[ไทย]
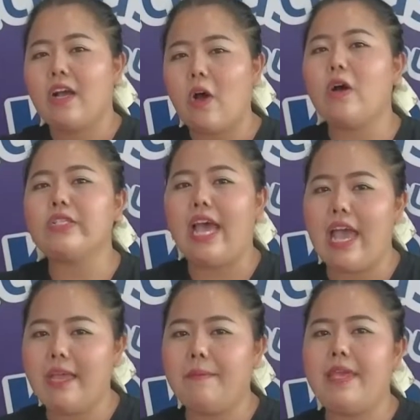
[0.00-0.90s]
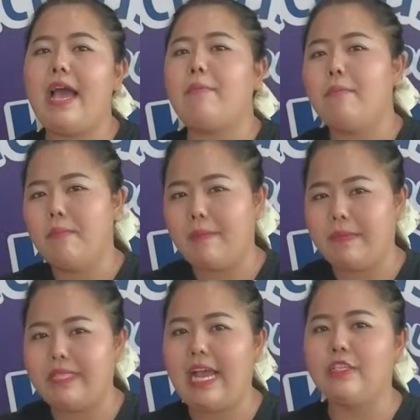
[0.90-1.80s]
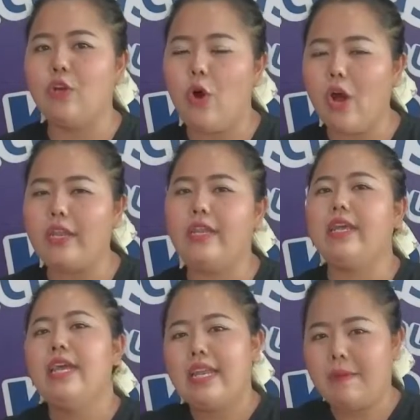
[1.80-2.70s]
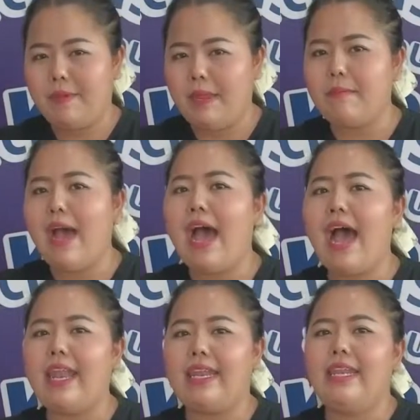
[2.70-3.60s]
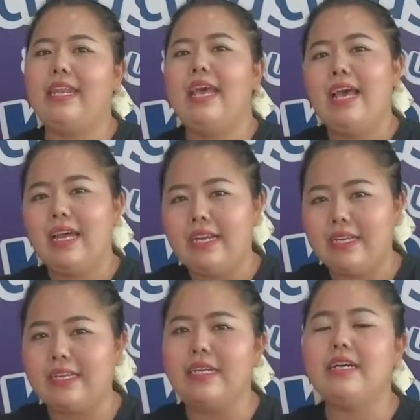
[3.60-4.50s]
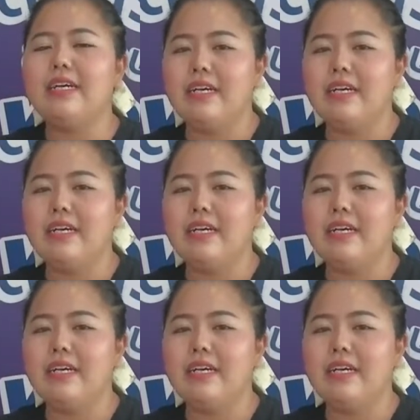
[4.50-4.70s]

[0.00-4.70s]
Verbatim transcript: ก็ใช้เพียงบัตรประชาชน ทะเบียนบ้าน หรือ